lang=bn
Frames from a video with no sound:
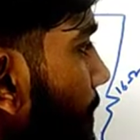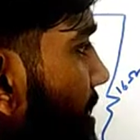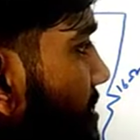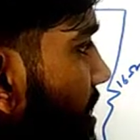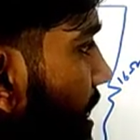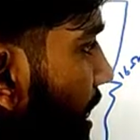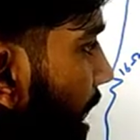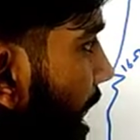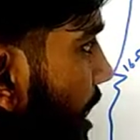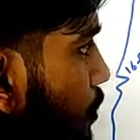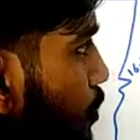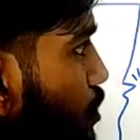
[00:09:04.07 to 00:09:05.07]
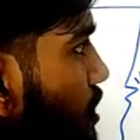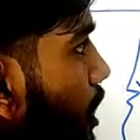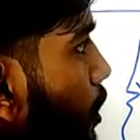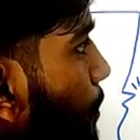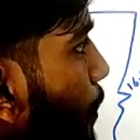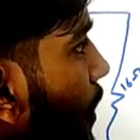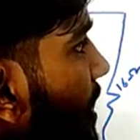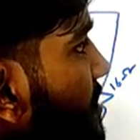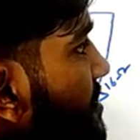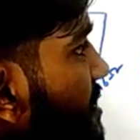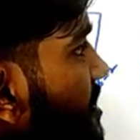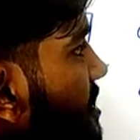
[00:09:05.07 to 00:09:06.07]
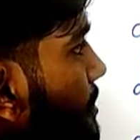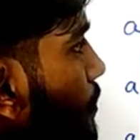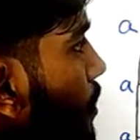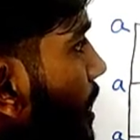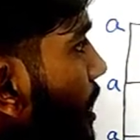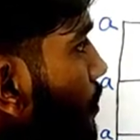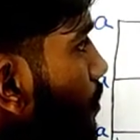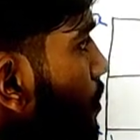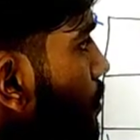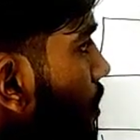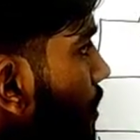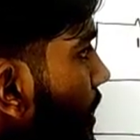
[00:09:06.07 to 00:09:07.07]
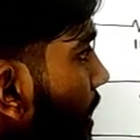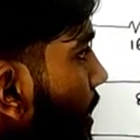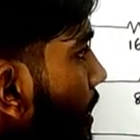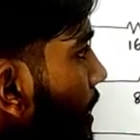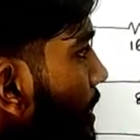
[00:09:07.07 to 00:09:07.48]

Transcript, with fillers: মাঝখানে আর কোথাও পয়েন্ট সিস্টেম করার কোনো ধরনের